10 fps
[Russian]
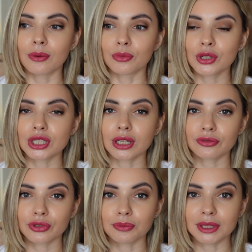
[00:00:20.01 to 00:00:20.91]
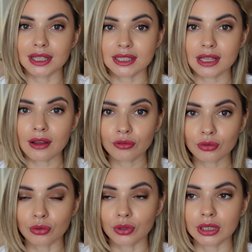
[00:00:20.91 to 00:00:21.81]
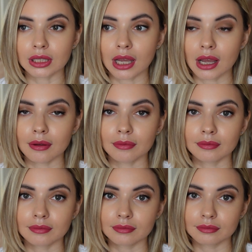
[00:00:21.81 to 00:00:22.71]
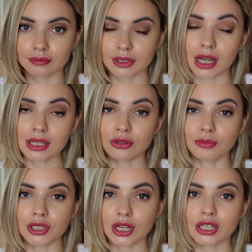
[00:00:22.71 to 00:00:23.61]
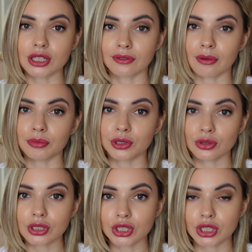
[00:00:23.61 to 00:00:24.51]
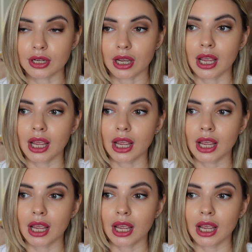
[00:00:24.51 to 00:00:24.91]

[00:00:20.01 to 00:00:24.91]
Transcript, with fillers: Можно оформить доставку на кассу ближайшей к вам пятерочки,